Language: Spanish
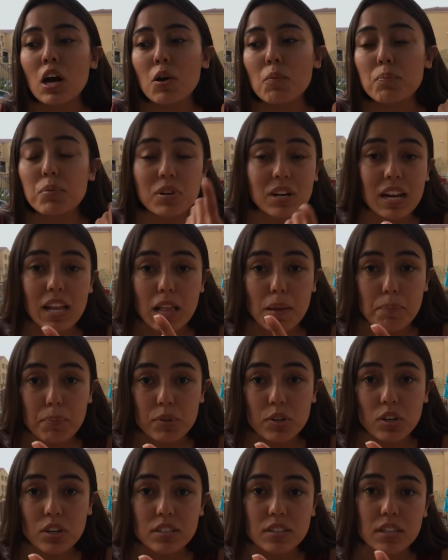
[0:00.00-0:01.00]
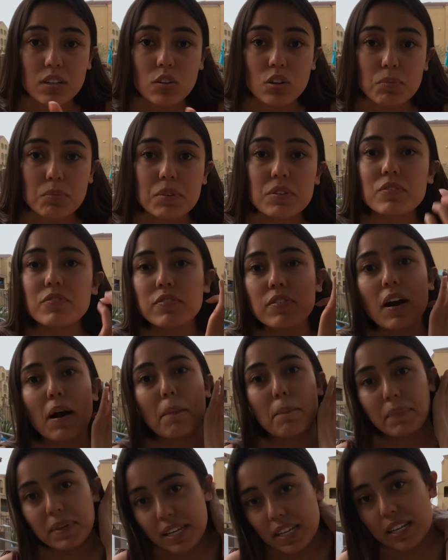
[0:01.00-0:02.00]
por el apoyo que tengo de mi
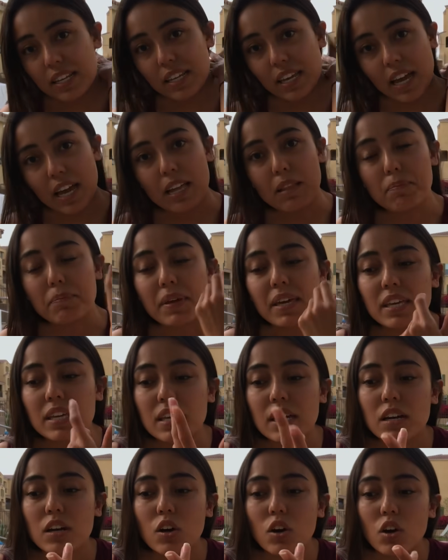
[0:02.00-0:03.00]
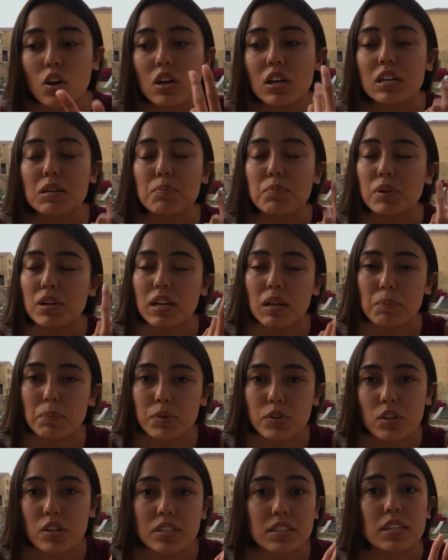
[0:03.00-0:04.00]
familia en México y por el
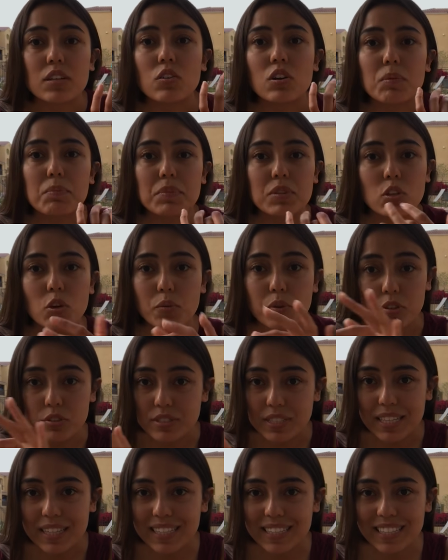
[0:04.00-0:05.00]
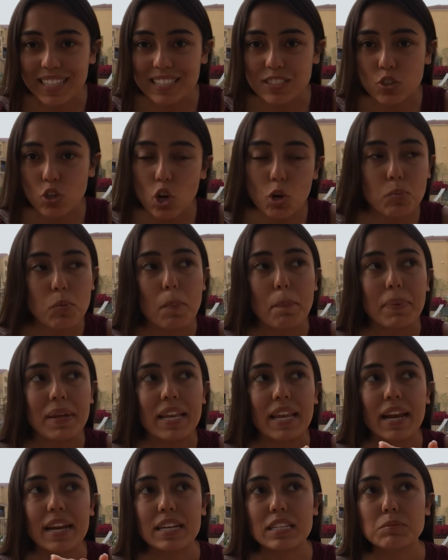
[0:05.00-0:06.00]
apoyo que tengo de mi novio. O sea, neta, son como
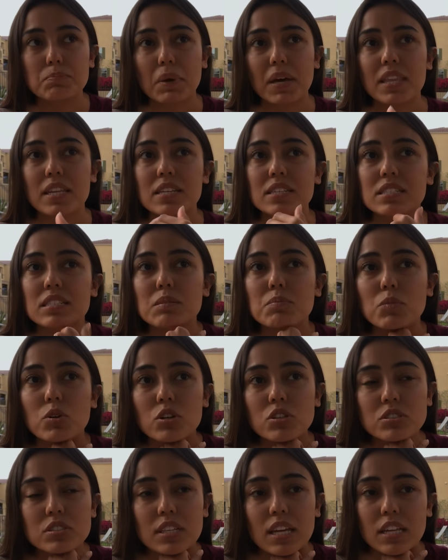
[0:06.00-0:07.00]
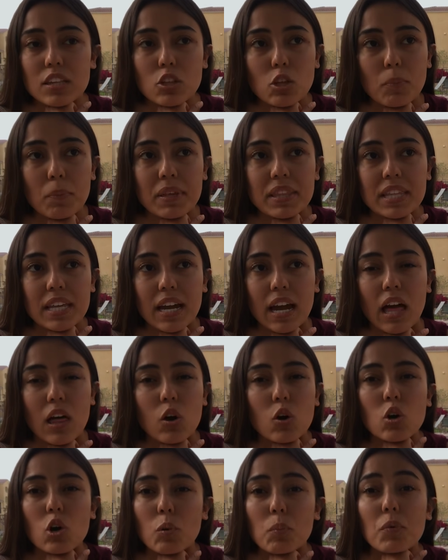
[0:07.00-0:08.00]
pilares padrísimos que no me han
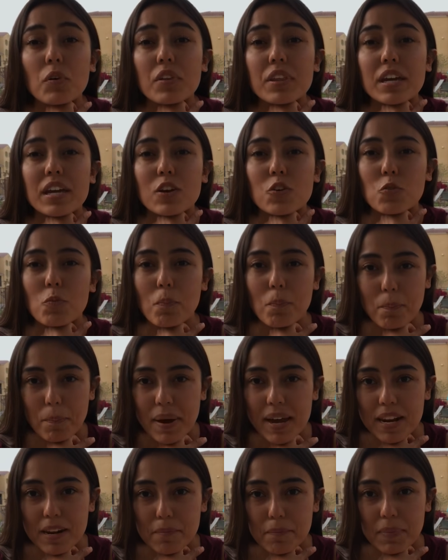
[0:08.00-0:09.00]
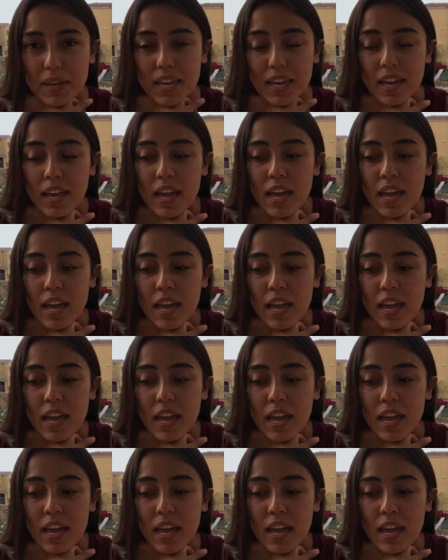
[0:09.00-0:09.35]
dejado como derrumbarme.